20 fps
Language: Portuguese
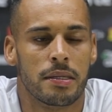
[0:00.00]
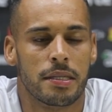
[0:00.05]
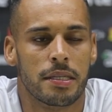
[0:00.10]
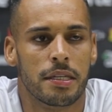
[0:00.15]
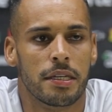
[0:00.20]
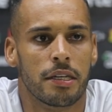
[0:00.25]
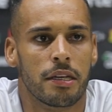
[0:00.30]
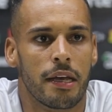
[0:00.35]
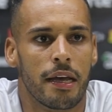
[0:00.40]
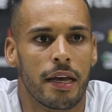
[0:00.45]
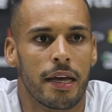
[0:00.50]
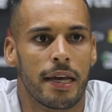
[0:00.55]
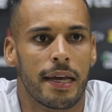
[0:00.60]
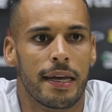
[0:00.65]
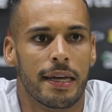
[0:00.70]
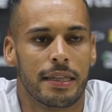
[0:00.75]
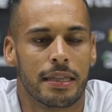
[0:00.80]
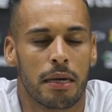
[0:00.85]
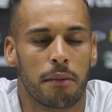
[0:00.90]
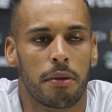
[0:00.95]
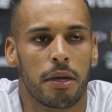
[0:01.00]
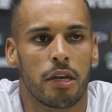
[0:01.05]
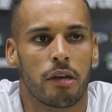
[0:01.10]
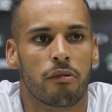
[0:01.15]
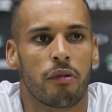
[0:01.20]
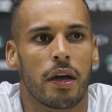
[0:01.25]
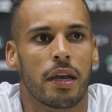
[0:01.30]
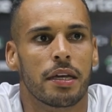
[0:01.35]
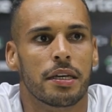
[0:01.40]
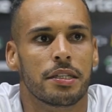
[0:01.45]
Sim, é, trabalhei
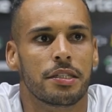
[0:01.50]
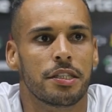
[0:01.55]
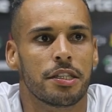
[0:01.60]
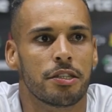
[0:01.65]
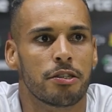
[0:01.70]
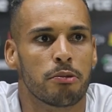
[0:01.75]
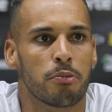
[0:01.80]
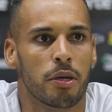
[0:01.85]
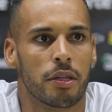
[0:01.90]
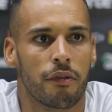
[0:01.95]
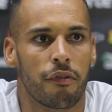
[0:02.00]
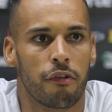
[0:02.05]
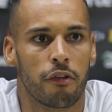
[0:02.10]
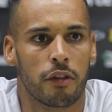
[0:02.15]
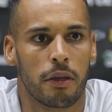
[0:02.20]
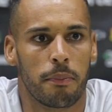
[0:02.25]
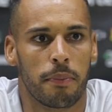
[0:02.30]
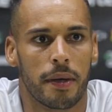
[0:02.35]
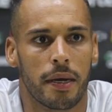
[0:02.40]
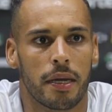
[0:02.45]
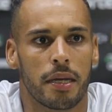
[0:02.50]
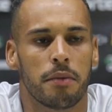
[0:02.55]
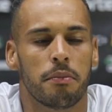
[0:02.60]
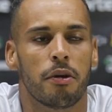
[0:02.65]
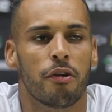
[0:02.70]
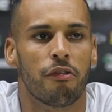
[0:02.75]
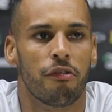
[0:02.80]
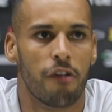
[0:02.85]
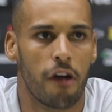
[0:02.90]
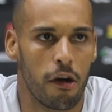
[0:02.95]
com o Dias no Botafogo da
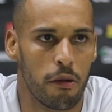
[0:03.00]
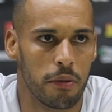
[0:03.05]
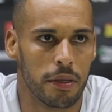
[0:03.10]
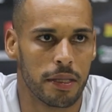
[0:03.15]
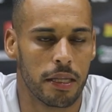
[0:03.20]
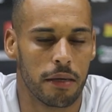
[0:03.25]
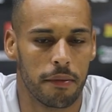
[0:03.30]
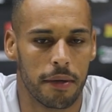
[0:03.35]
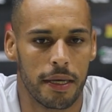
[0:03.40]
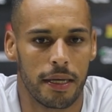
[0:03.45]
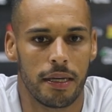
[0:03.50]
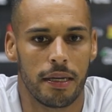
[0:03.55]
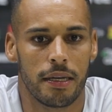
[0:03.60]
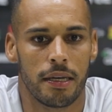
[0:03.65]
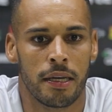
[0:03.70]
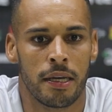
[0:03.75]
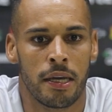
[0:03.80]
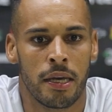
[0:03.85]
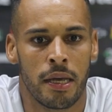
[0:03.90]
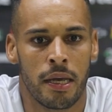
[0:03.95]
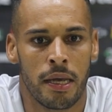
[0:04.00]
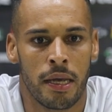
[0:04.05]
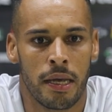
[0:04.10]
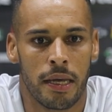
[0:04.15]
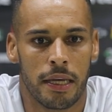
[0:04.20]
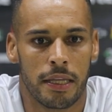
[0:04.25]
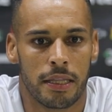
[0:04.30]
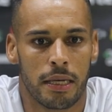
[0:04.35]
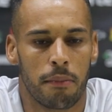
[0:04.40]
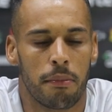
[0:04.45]
Paraíba, o Valber também
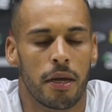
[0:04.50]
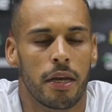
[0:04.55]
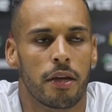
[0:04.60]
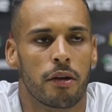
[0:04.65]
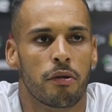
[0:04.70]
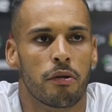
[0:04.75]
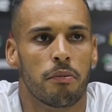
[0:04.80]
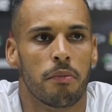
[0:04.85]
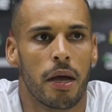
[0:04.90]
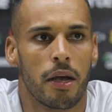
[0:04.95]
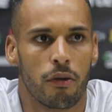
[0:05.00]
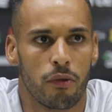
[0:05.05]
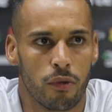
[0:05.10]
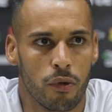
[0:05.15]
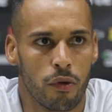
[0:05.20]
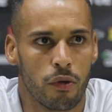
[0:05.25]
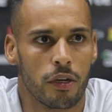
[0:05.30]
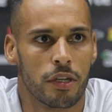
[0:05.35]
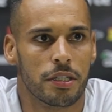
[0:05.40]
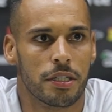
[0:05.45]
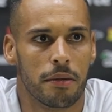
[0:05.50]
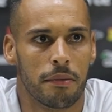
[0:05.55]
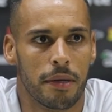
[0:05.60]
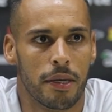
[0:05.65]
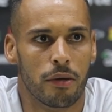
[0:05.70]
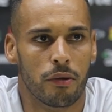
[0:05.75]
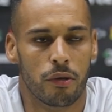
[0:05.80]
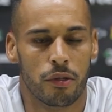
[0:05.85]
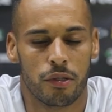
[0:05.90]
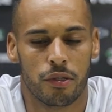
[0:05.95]
e trabalhei com o Michael Douglas
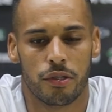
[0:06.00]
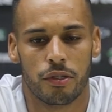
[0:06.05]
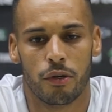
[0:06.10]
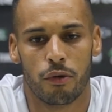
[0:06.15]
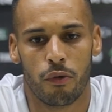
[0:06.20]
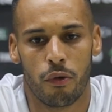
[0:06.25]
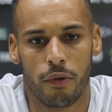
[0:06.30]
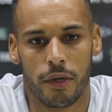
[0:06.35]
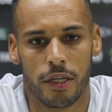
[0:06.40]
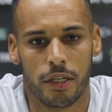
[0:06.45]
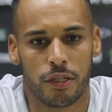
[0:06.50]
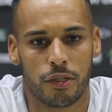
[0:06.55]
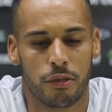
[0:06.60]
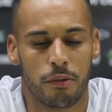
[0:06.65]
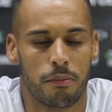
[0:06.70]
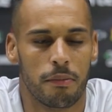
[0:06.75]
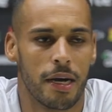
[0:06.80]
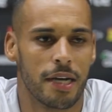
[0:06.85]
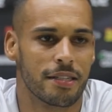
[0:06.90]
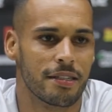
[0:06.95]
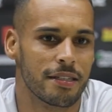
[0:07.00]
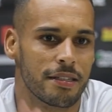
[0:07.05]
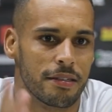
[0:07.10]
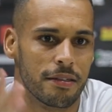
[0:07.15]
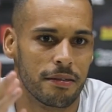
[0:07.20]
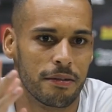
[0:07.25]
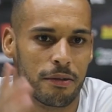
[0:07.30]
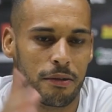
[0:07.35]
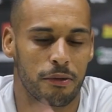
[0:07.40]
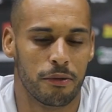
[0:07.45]
também. Outros eu conheço, o
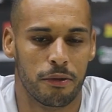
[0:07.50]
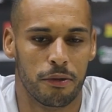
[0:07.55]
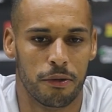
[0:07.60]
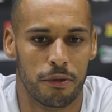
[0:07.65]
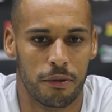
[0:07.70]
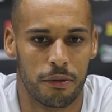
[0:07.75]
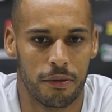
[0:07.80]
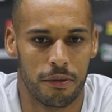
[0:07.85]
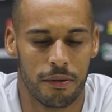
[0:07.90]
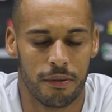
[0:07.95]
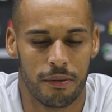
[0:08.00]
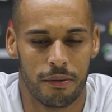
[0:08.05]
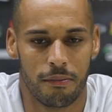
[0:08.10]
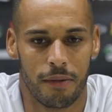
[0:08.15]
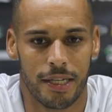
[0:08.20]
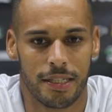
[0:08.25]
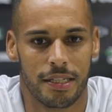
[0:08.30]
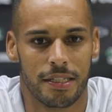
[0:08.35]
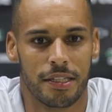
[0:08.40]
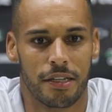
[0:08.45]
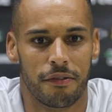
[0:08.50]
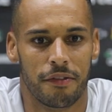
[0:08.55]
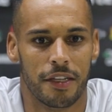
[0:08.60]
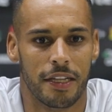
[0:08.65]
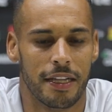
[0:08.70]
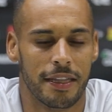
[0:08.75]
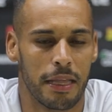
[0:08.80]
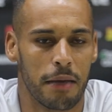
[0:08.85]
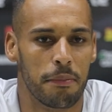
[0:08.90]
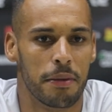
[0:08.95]
Márcio, o Márcio
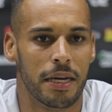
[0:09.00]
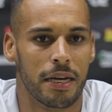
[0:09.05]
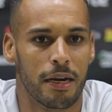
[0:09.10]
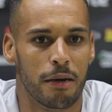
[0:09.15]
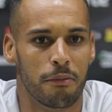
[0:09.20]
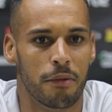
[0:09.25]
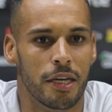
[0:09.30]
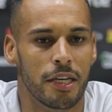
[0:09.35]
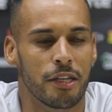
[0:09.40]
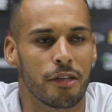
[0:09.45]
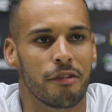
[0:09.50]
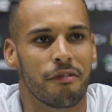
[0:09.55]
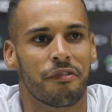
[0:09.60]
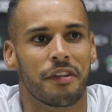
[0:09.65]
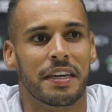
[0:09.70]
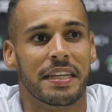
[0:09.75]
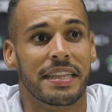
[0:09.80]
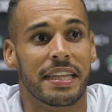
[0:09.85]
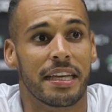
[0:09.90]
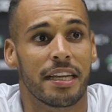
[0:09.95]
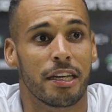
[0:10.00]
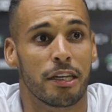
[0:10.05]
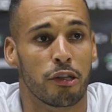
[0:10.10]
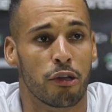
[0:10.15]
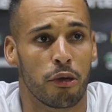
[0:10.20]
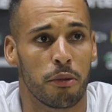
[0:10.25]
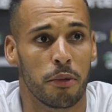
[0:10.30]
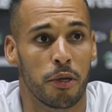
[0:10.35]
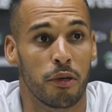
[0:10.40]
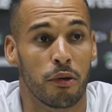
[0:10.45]
Azevedo, até brincamos ali, eu enfrentei ele em
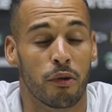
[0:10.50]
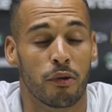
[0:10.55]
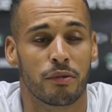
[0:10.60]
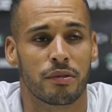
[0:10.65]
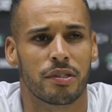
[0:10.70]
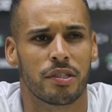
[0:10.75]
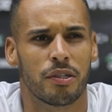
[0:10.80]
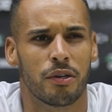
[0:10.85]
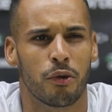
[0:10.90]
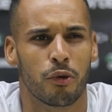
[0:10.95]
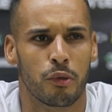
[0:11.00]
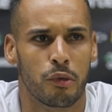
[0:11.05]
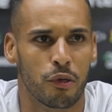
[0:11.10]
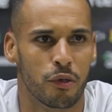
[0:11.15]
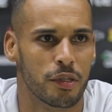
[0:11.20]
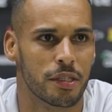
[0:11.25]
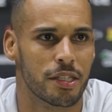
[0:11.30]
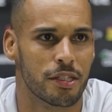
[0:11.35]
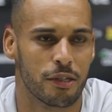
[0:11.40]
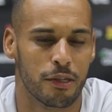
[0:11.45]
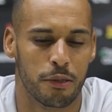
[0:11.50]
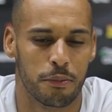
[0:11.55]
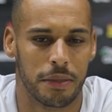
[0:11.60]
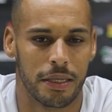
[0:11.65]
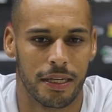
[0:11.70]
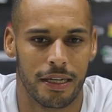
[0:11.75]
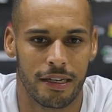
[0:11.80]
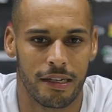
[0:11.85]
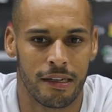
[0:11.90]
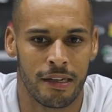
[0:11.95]
2011 ou 12, se eu não me
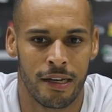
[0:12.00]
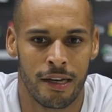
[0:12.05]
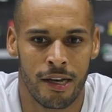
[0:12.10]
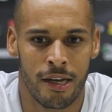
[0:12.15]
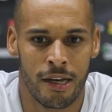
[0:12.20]
engano.